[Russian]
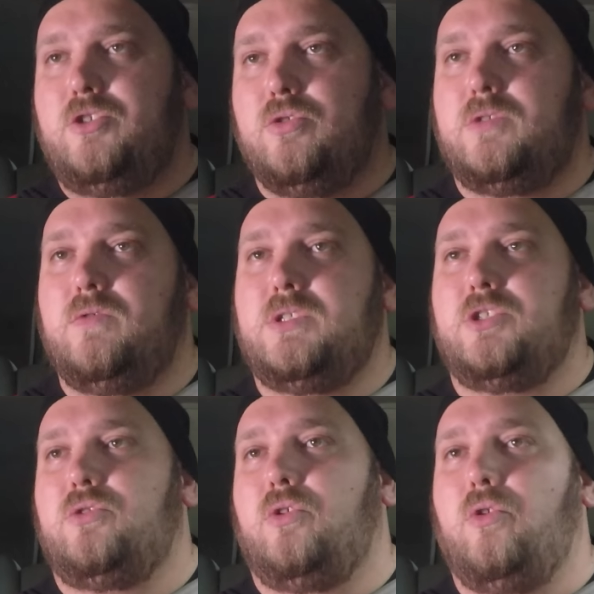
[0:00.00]
чувствуется,
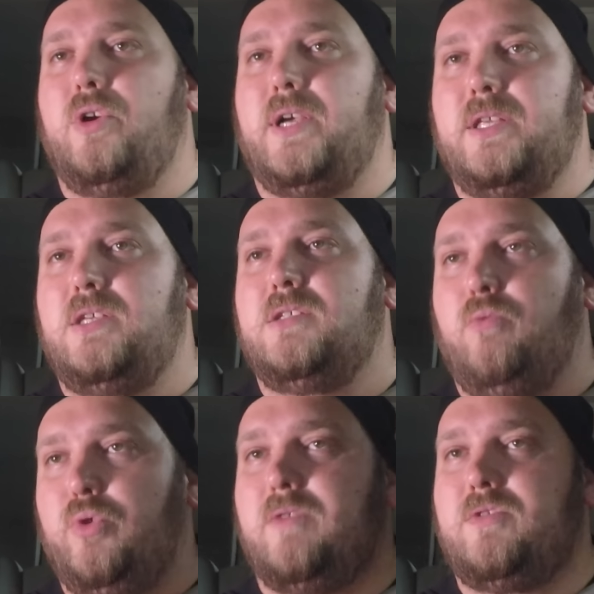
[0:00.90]
что кое-какие
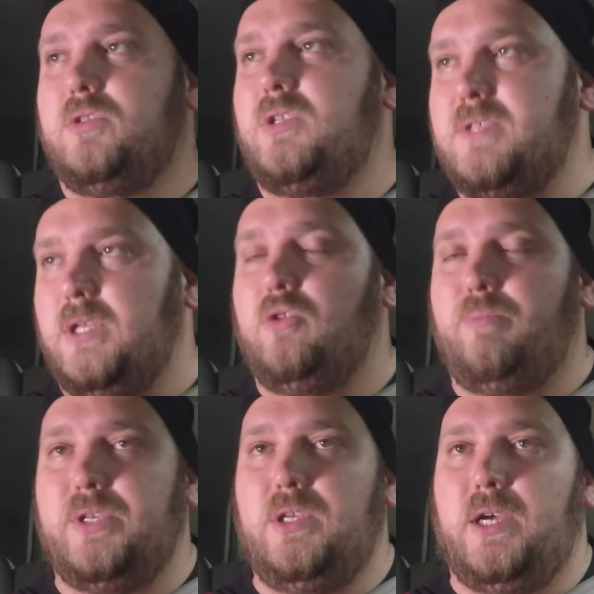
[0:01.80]
звуки все-таки в салон
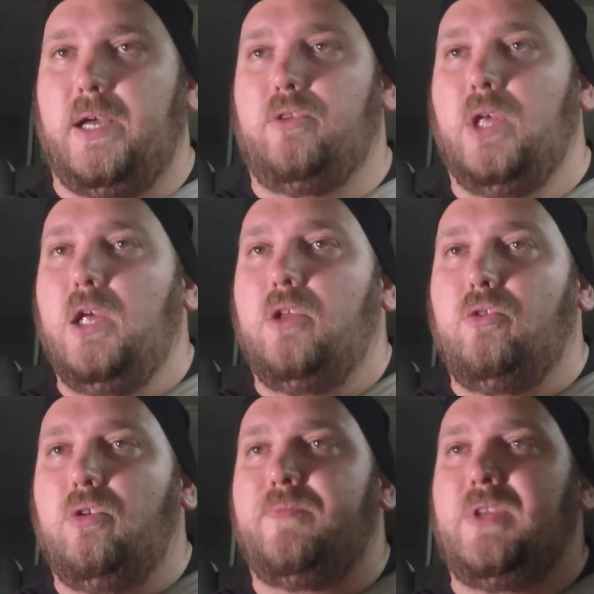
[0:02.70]
проникают.
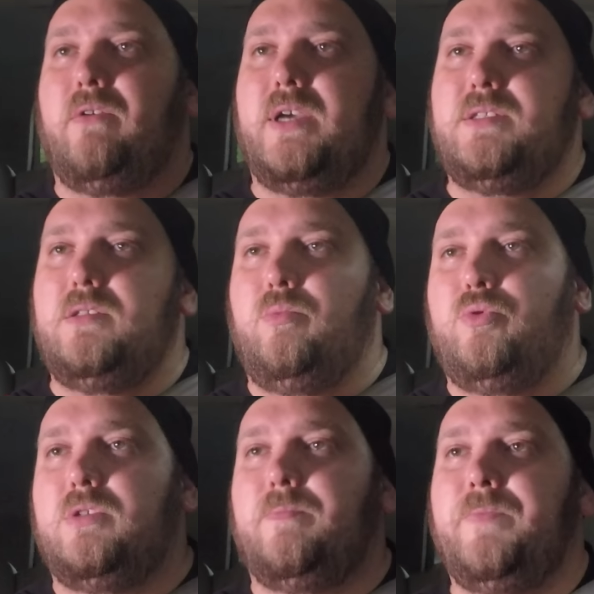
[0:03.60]
Но давайте не
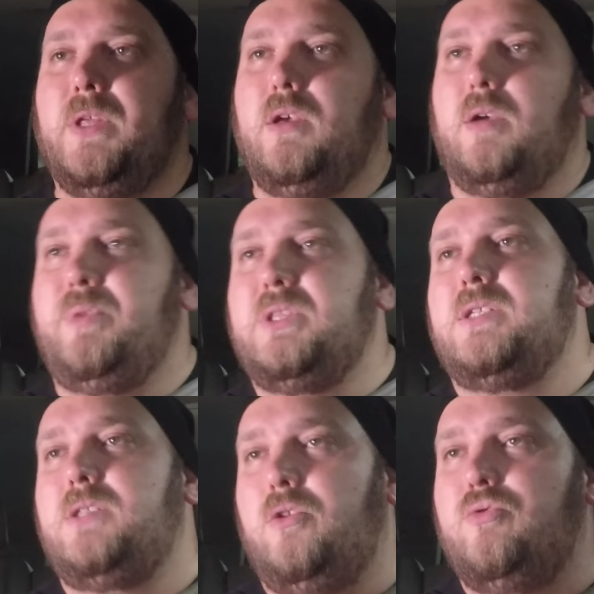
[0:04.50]
будем
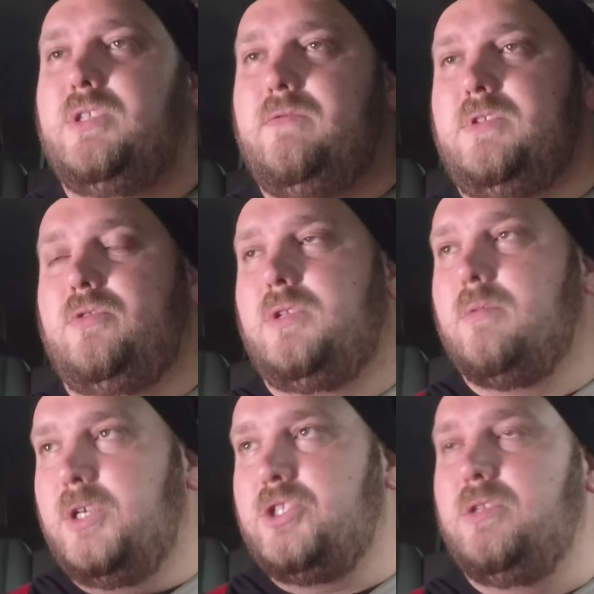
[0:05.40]
питать иллюзий, ведь все-таки
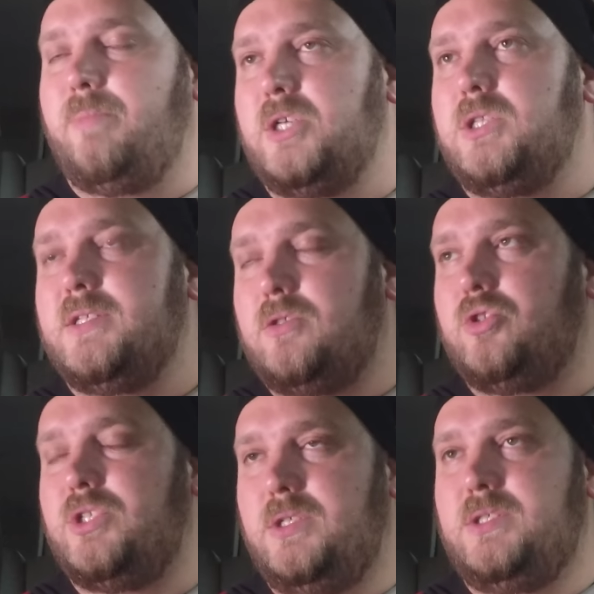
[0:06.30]
машина прошла
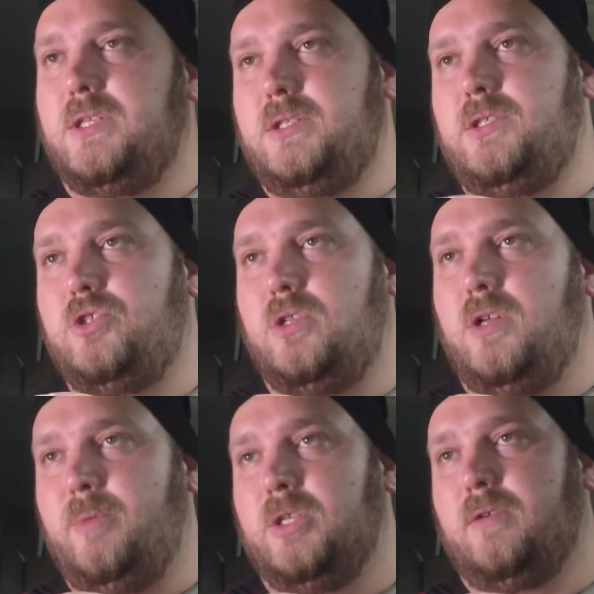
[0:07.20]
160 тысяч
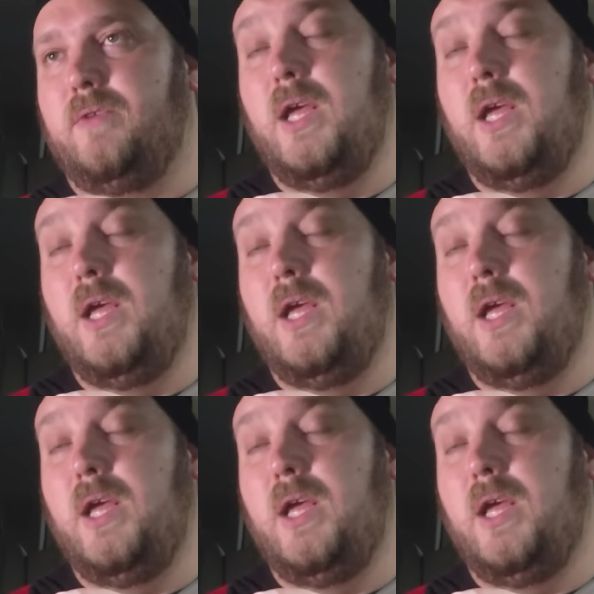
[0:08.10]
километров.